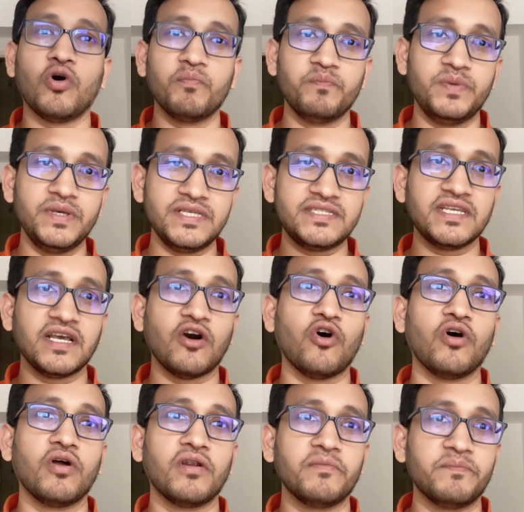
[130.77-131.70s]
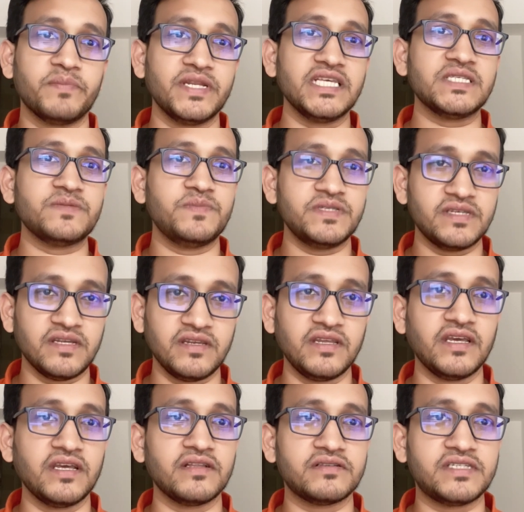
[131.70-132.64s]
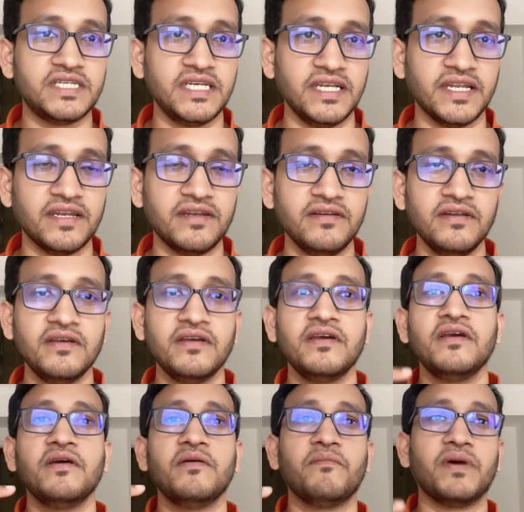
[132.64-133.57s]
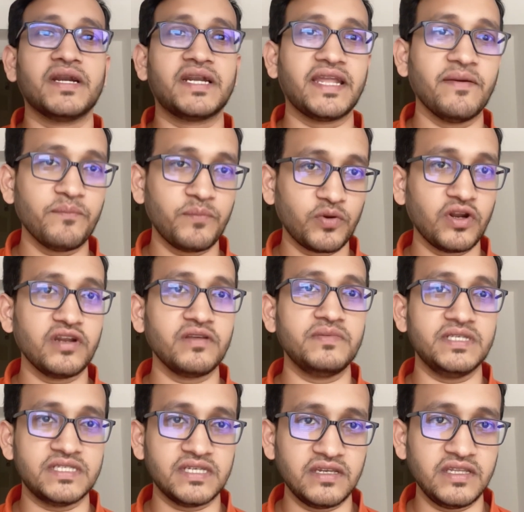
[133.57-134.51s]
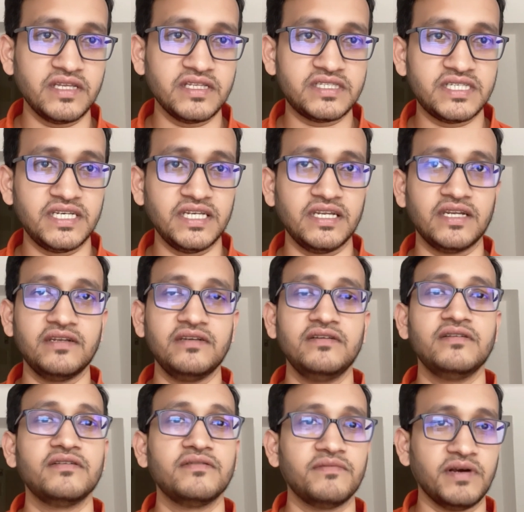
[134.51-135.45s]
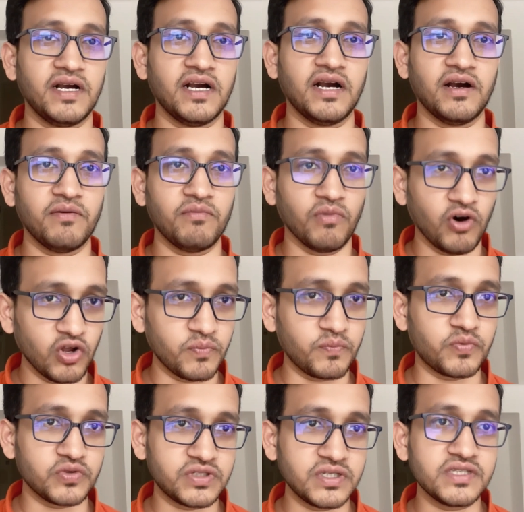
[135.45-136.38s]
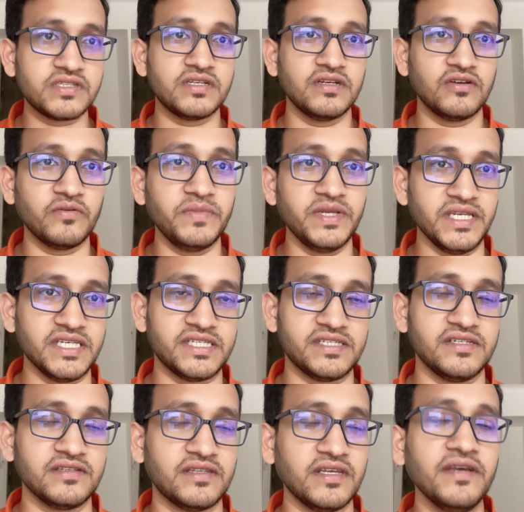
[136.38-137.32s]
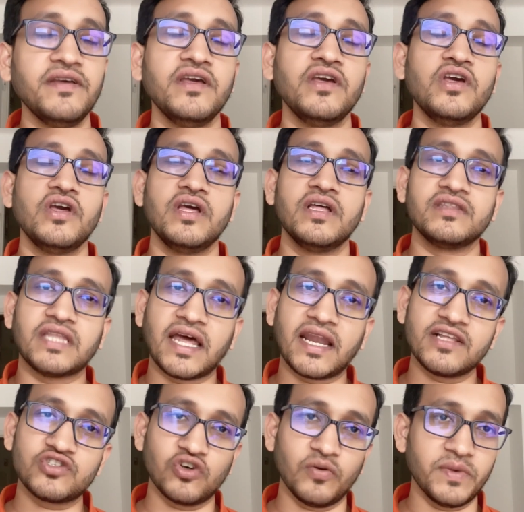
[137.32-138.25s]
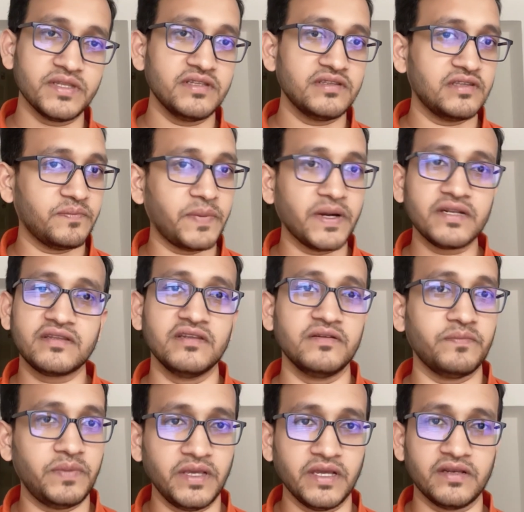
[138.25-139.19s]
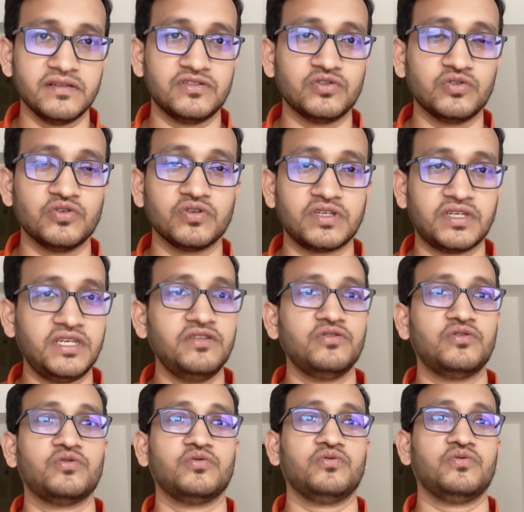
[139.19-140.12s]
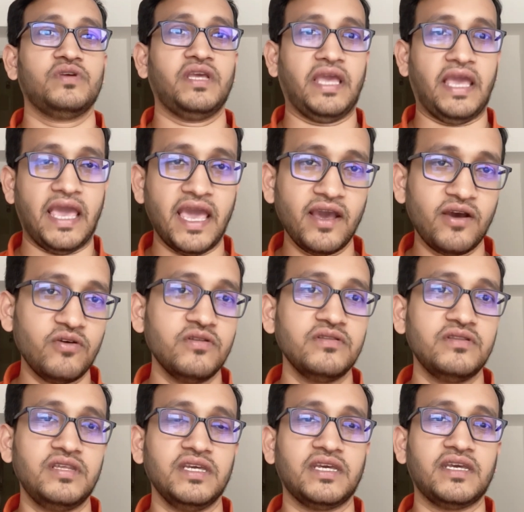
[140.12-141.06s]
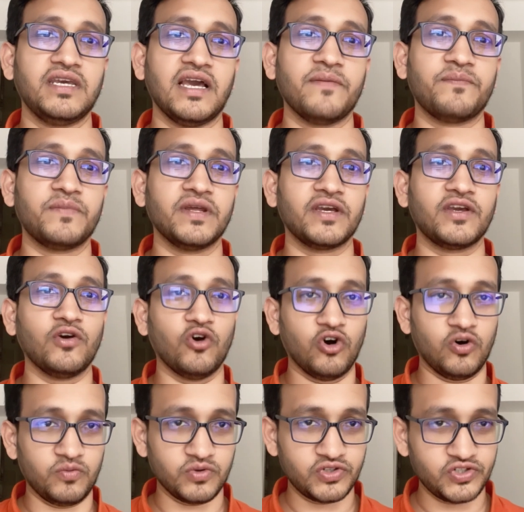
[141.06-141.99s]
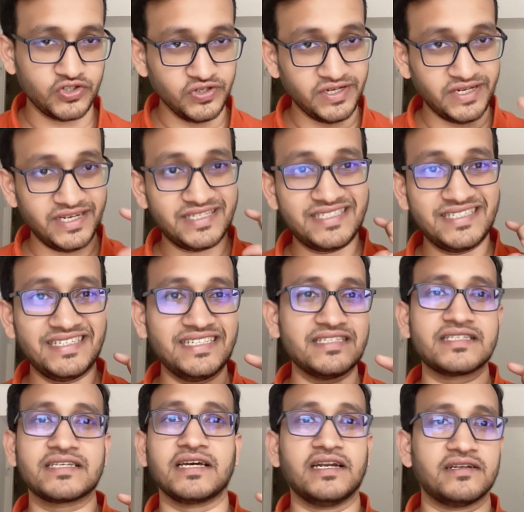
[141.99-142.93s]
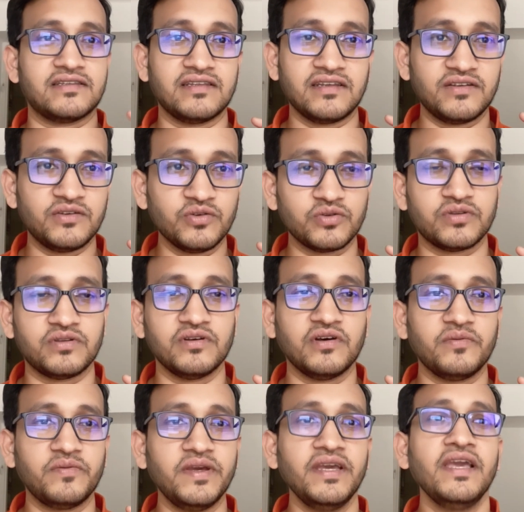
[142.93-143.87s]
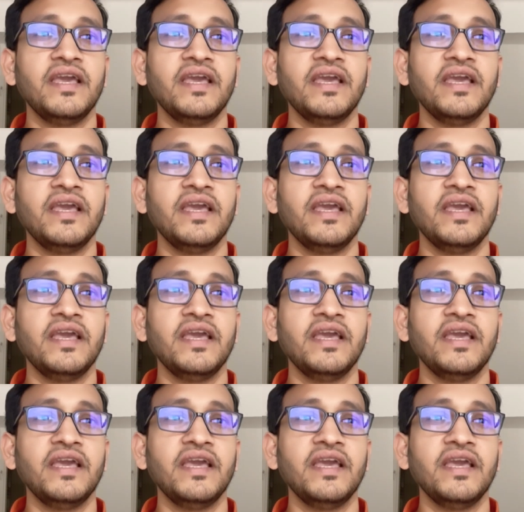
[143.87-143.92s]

ভিসা অল ব্রিজ ভিসা নিয়ে ছিলেন বা টেম্পোরারি ভিসা নিয়ে ছিলেন অন প্রসেস ছিল মিনিস্ট্রিতে তারা জমা দিতে পারতেন পিয়ারের জন্য কিন্তু এখন থেকে আপনাকে অবশ্যই রেসিডেন্স কার্ডদারি হতে হবে